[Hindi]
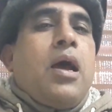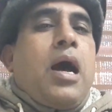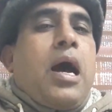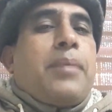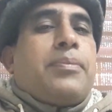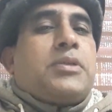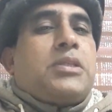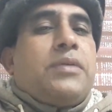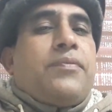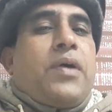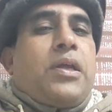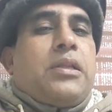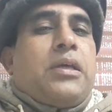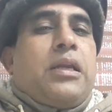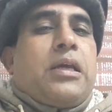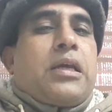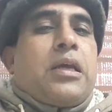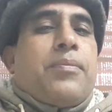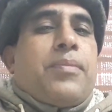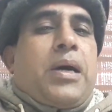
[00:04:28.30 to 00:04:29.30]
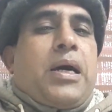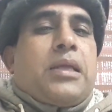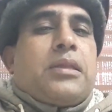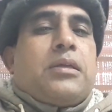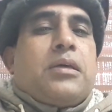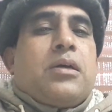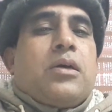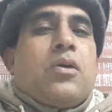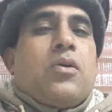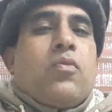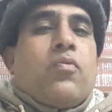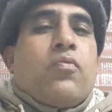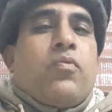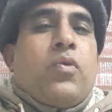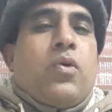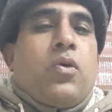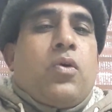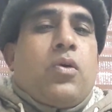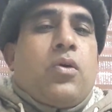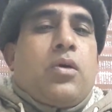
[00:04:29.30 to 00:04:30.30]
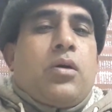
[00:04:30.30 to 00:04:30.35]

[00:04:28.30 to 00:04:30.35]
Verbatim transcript: अब इस्तीफ़ा देने के बाद वो